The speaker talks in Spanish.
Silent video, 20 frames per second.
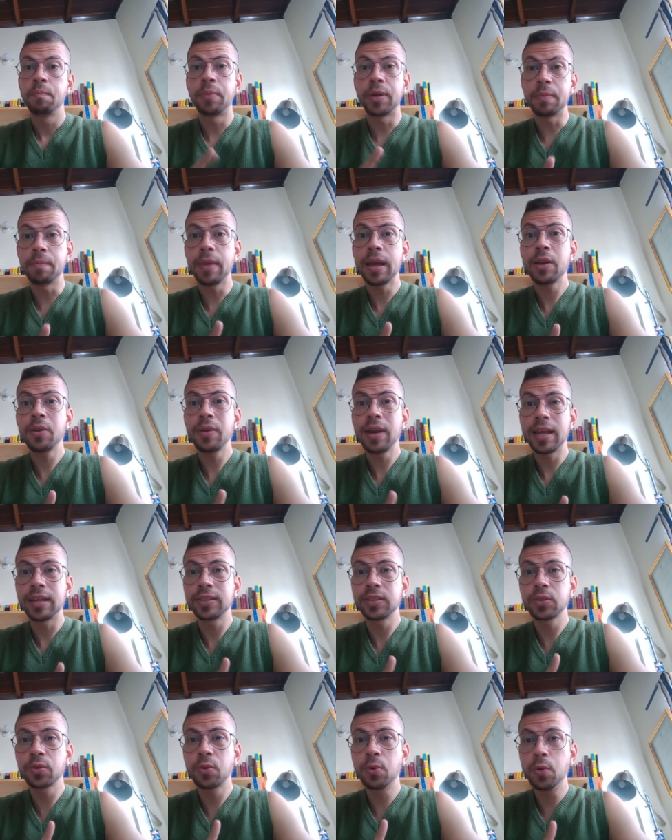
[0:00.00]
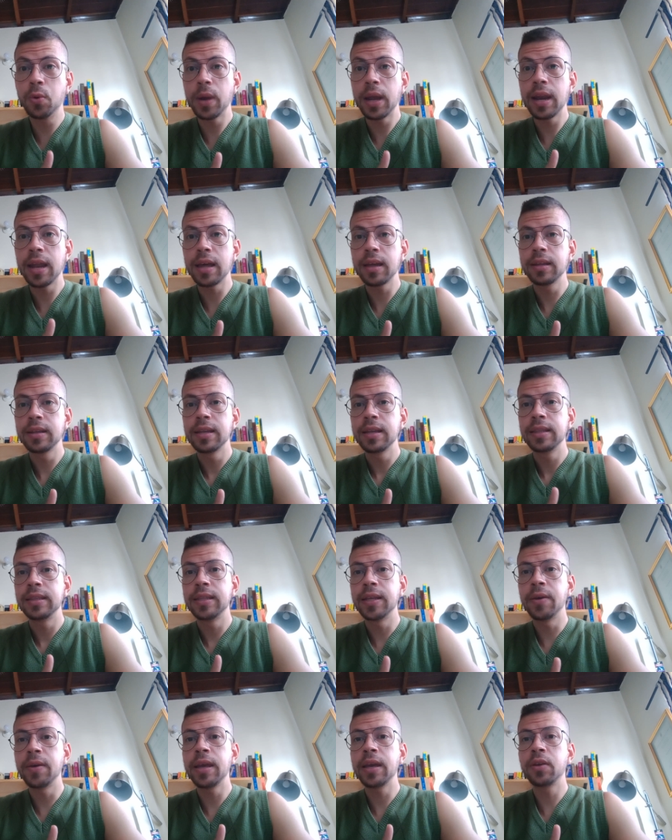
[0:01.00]
primero la escuela
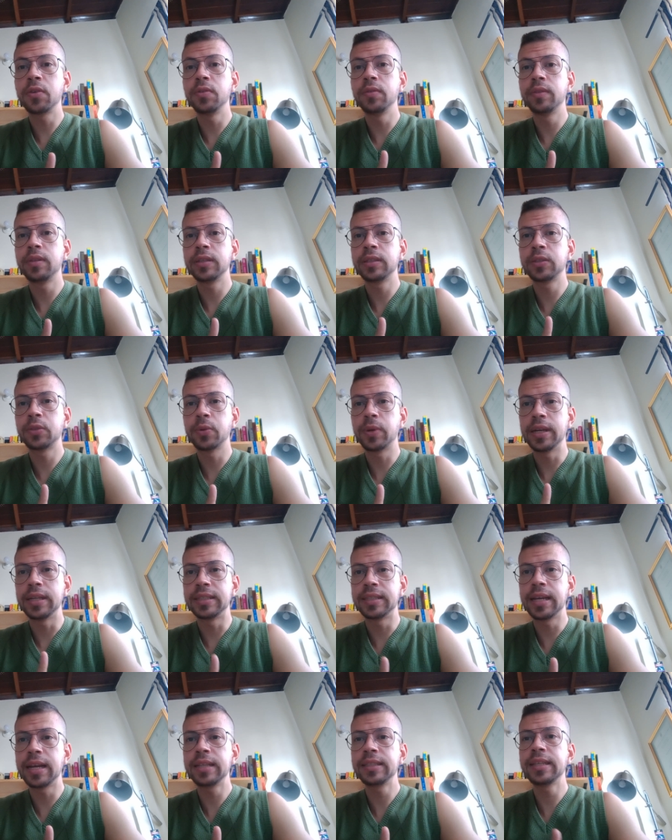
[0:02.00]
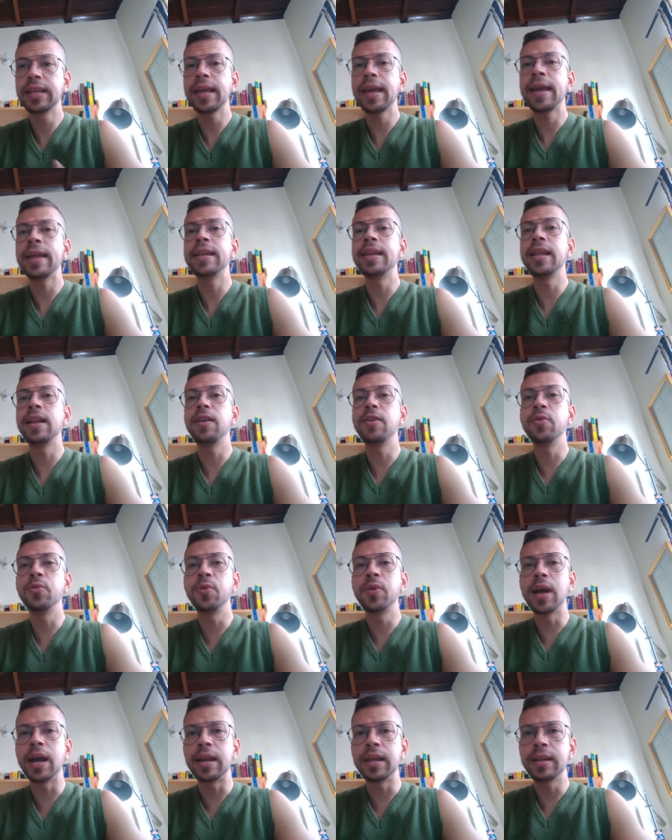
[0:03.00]
debe contextualizarse en el
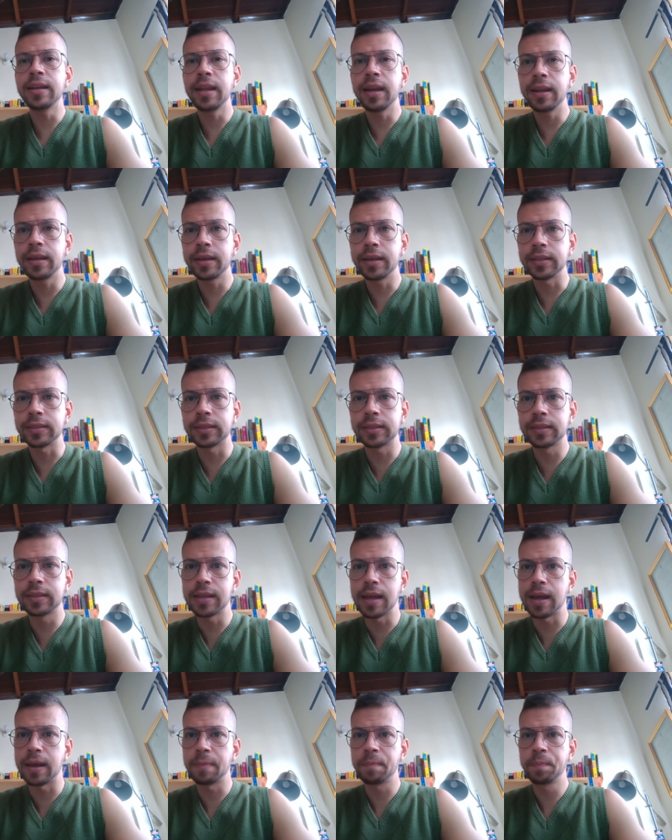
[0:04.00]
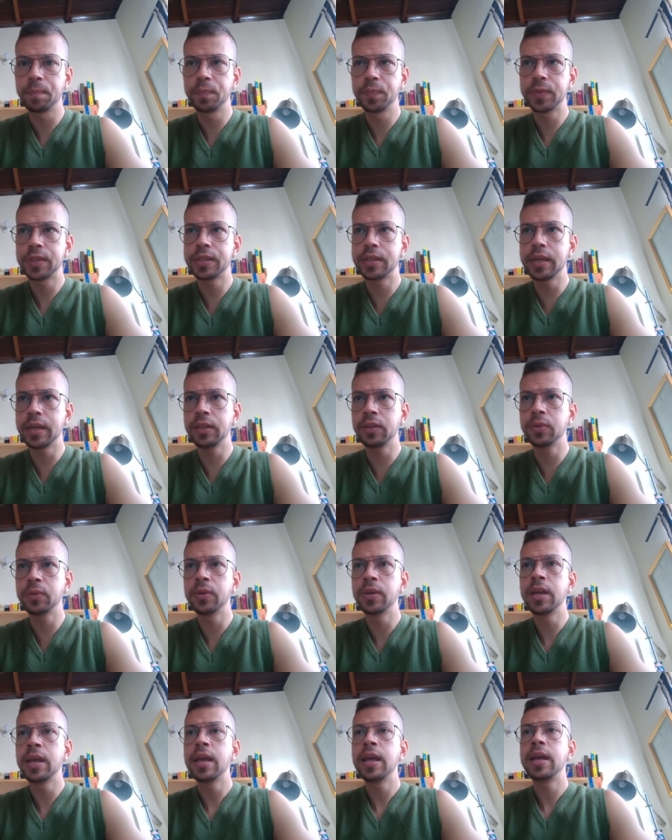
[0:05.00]
lugar en el que está, ¿cierto?
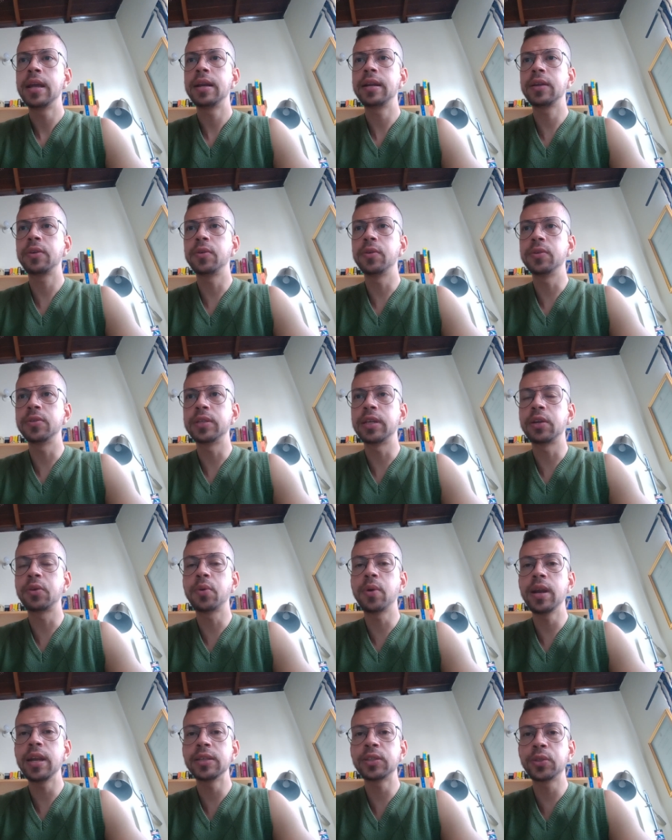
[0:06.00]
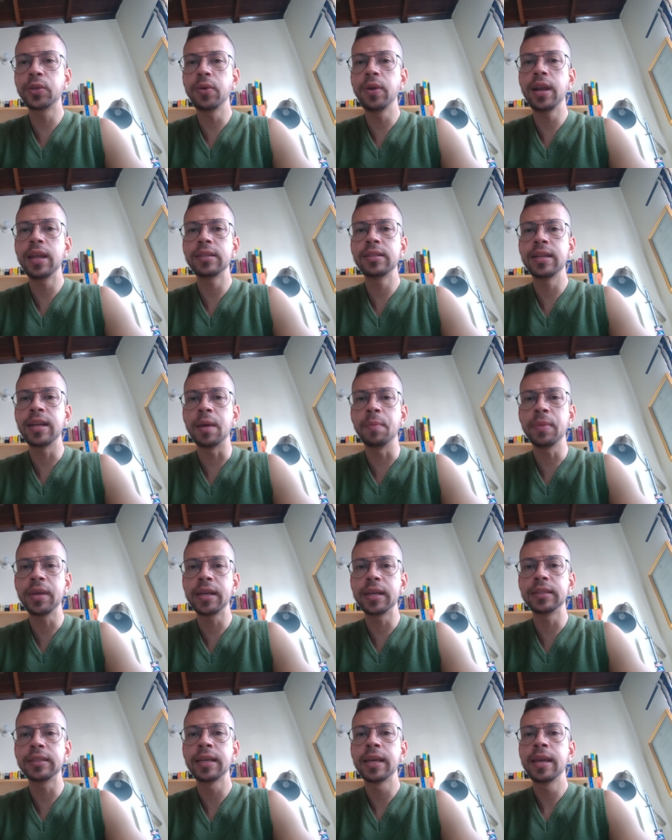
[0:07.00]
Reconocer cuáles son las
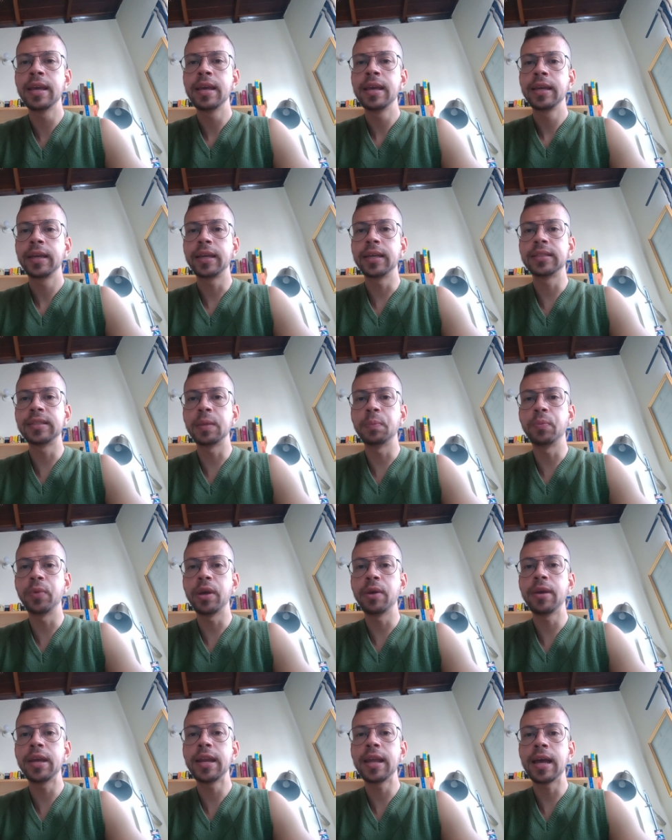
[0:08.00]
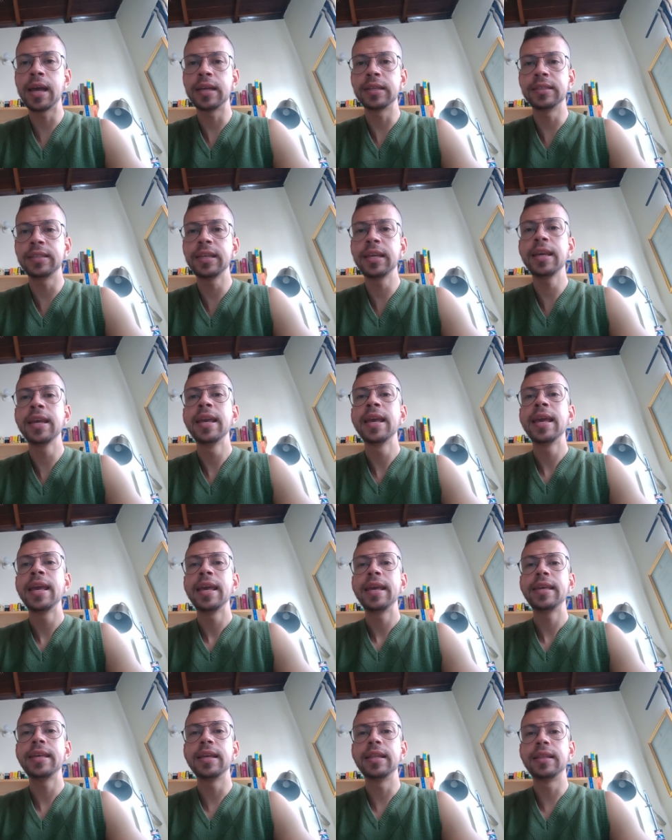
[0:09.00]
dinámicas que se mueven allí
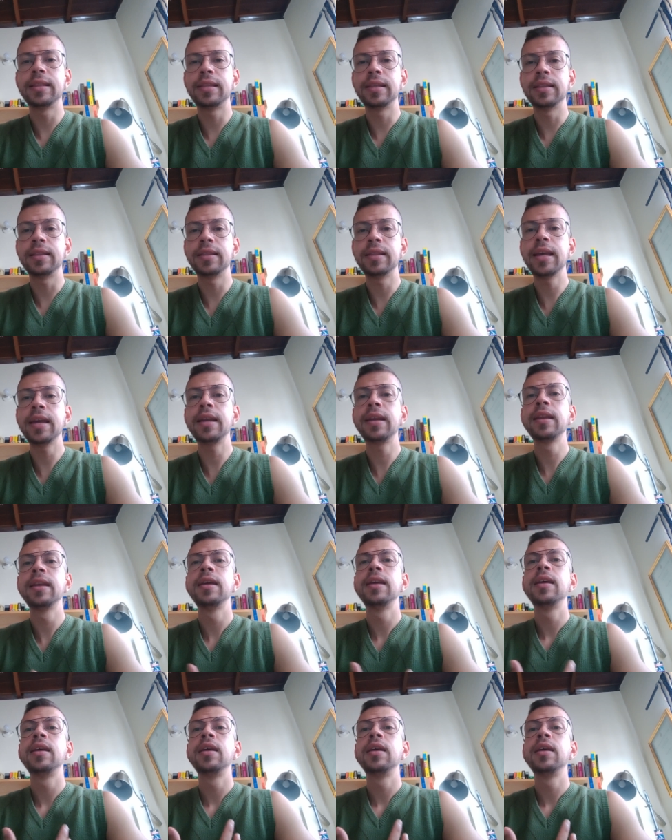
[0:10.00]
y entender